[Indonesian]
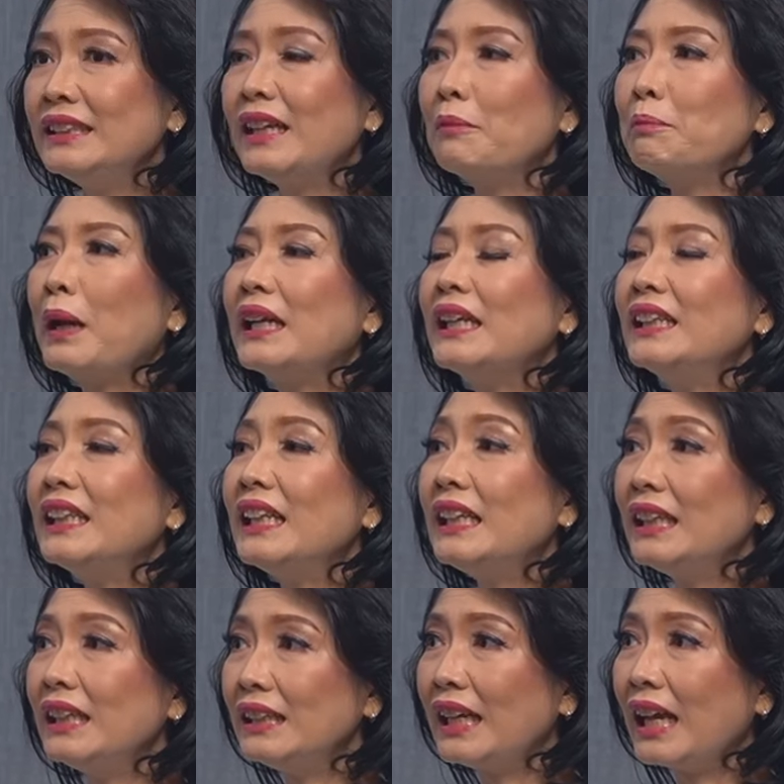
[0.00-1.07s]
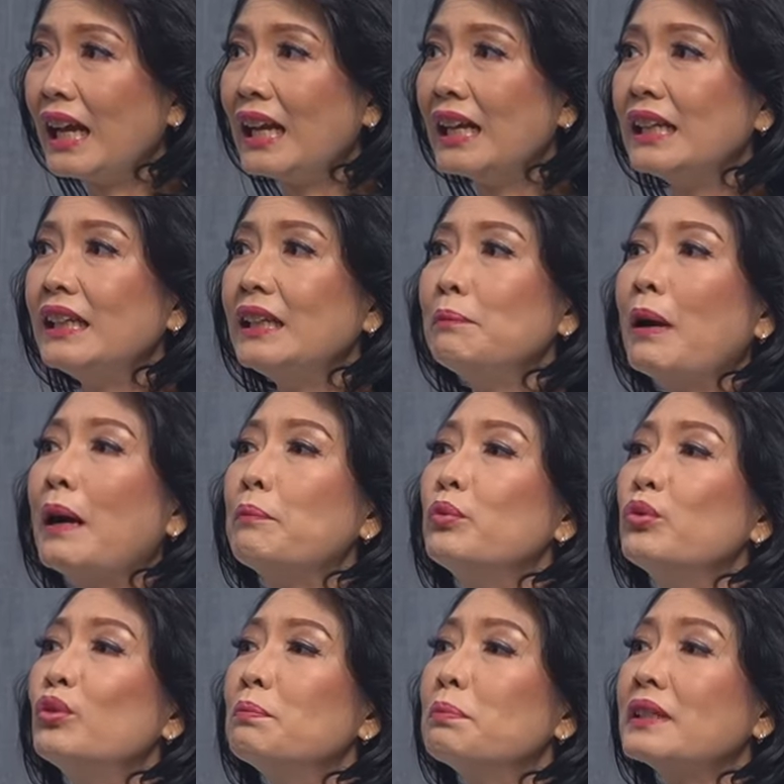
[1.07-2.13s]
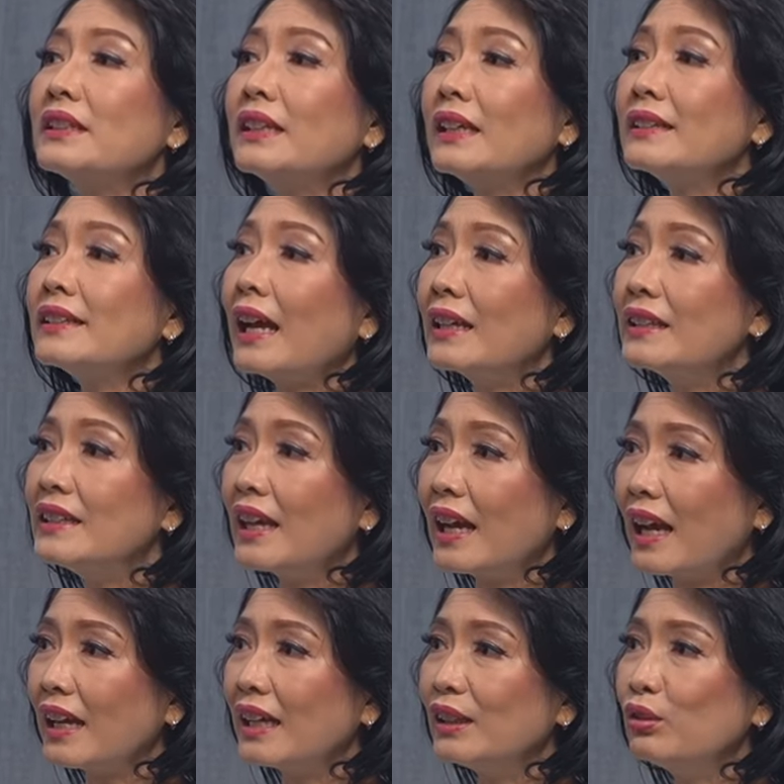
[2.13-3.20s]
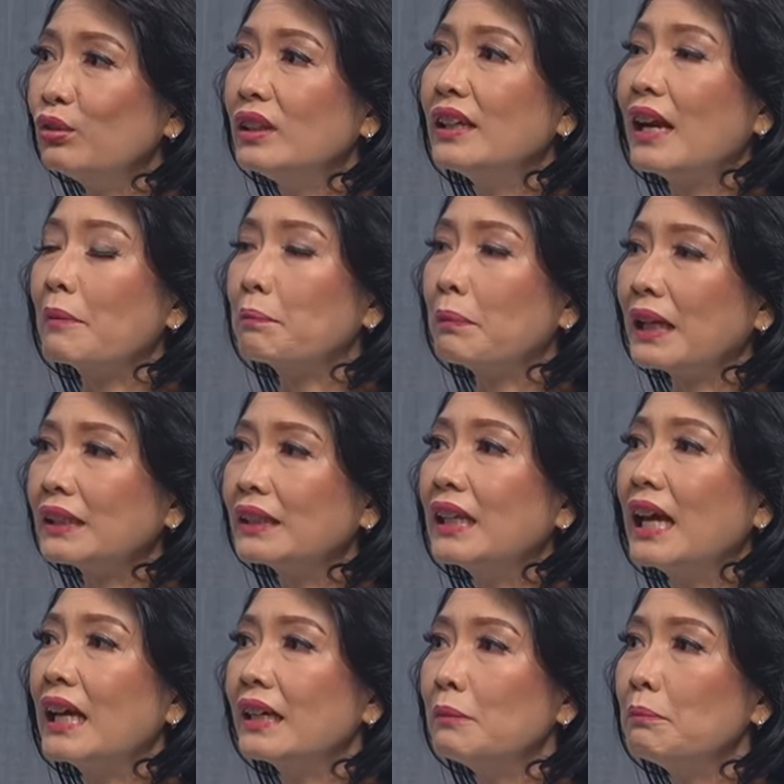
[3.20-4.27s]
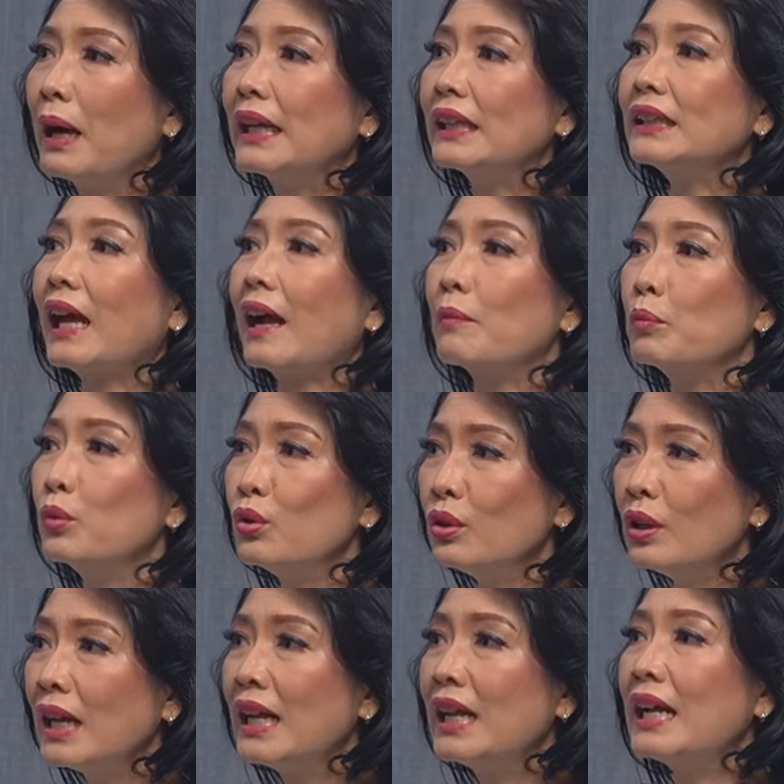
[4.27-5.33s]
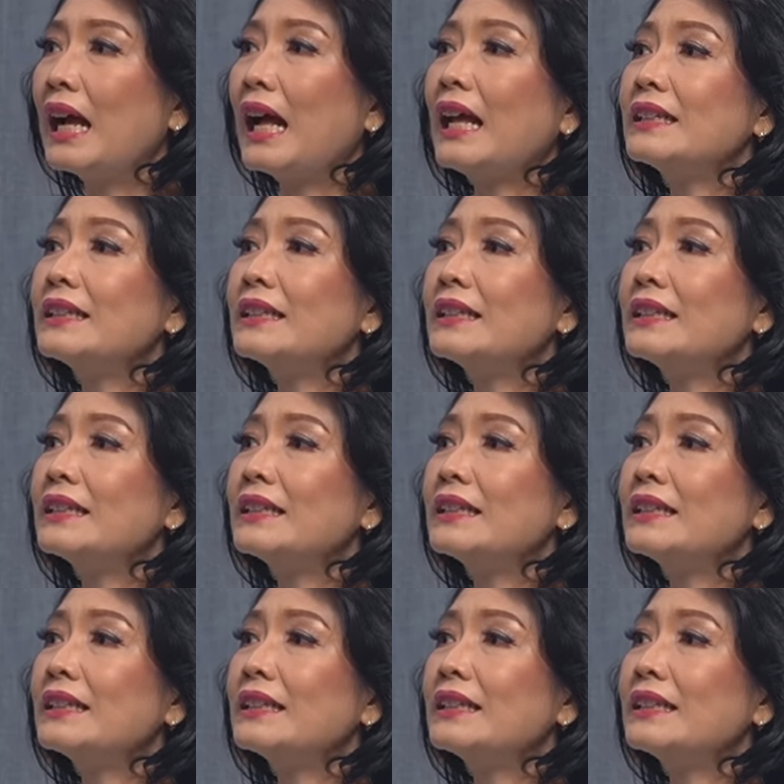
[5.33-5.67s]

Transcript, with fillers: yang paling tingginya 50% saja itu didapat dari bayi tabung mm-hmm.